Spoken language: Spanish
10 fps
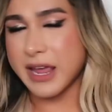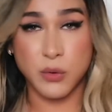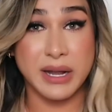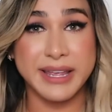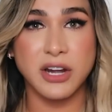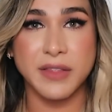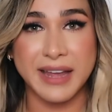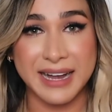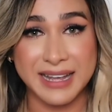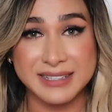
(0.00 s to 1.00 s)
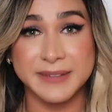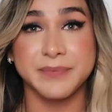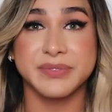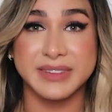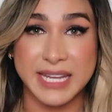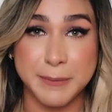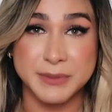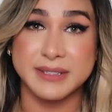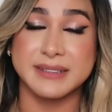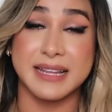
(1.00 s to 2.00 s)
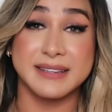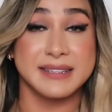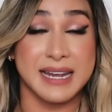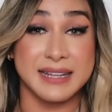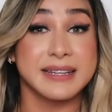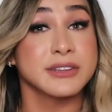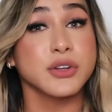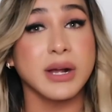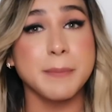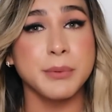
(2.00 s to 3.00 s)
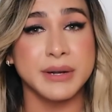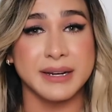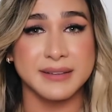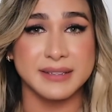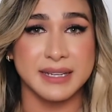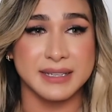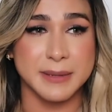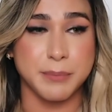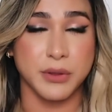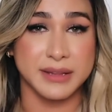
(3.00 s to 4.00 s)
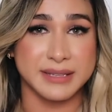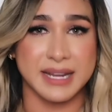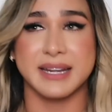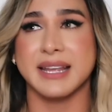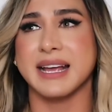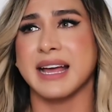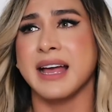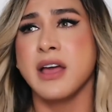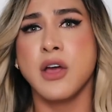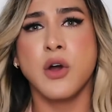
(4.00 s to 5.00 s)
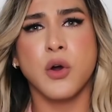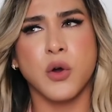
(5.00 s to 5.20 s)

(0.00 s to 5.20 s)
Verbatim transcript: E igual quiero darles tips de si se les antoja ponerse este tipo de técnica